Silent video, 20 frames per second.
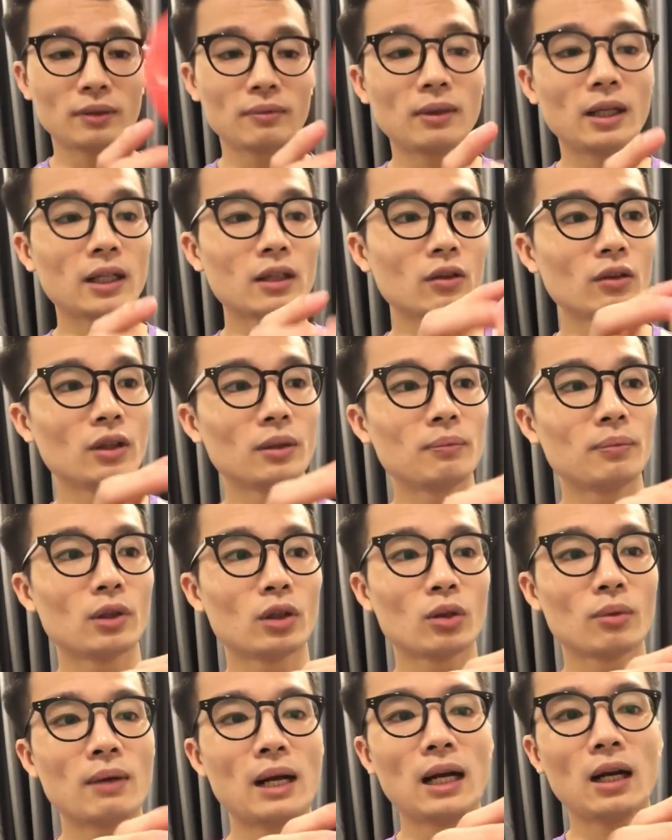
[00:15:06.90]
xem lại công nghệ
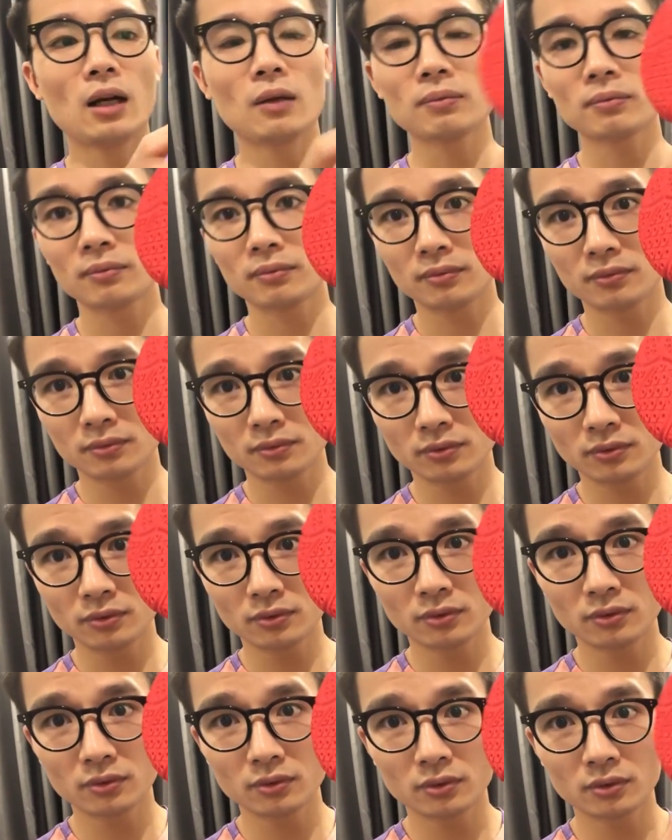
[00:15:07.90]
Probalock.
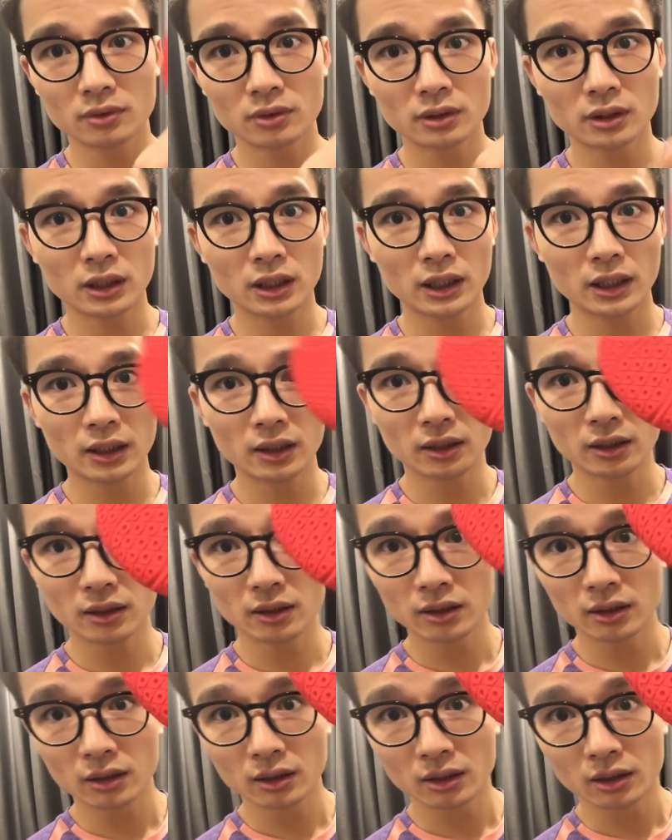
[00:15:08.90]
Đây.
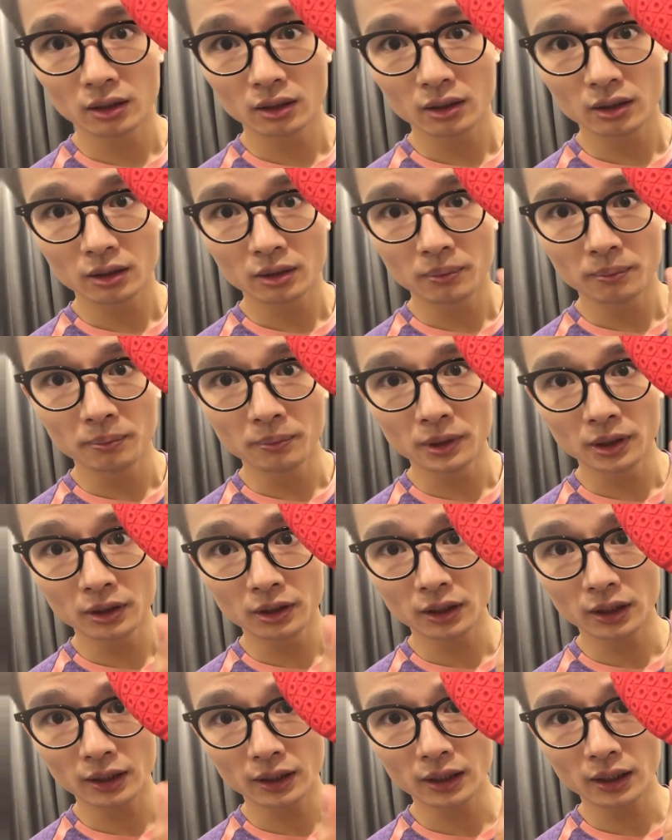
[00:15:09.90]
Miếng
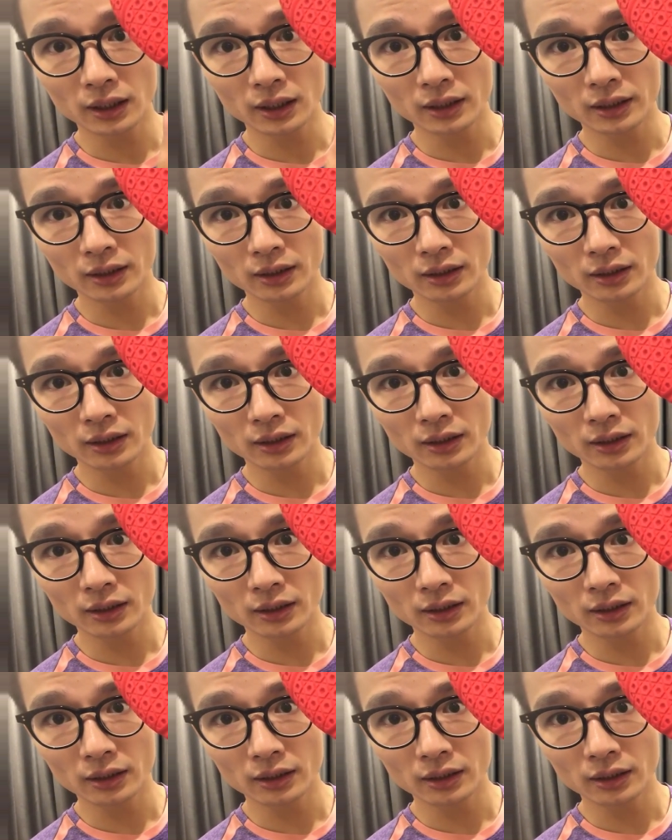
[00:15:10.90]
nhựa đây.